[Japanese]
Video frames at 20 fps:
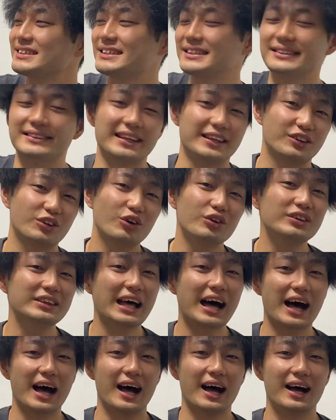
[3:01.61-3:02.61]
神ってどん
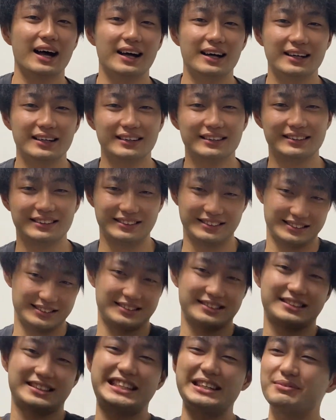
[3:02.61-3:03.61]
な
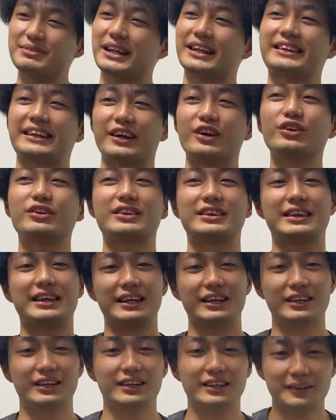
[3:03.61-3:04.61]
チームだったのっ
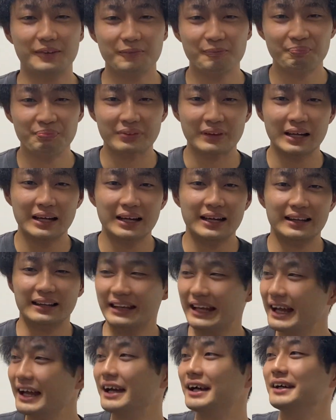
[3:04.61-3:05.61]
ていう、
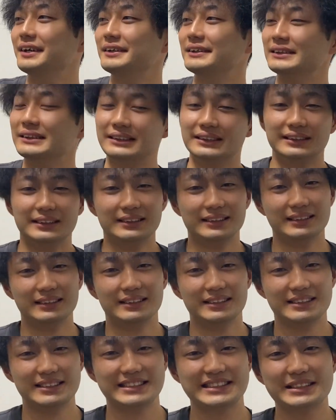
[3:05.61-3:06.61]
ね。
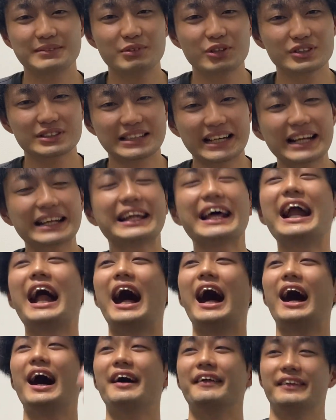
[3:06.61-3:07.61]
質問された
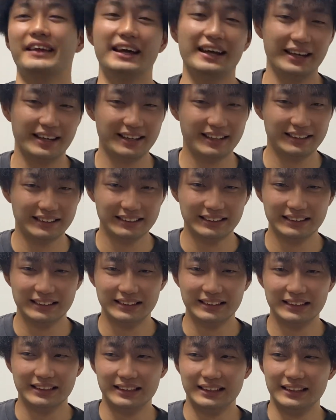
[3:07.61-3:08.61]
ら、ね。
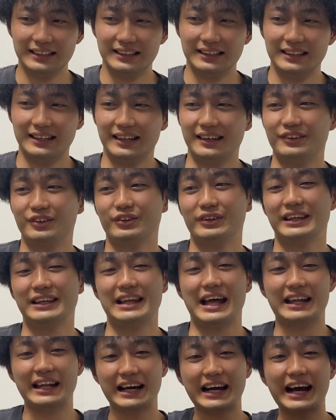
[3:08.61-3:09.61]
あのね、
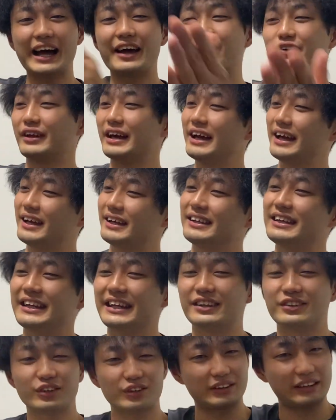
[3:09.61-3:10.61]
7回をね、切
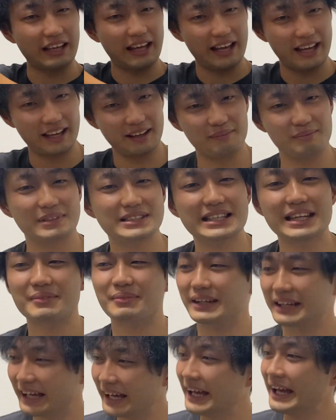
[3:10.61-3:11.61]
り取って見せれ
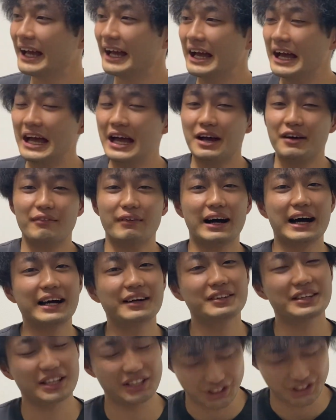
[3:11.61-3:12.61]
ばね。わか
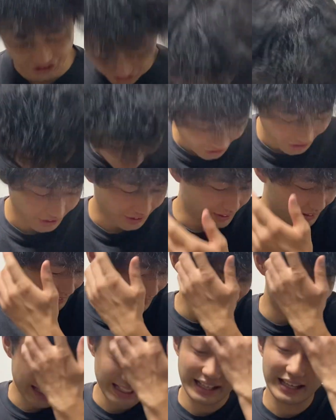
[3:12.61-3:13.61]
るでしょ
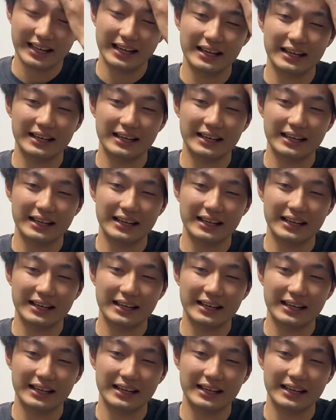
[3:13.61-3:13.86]
ね。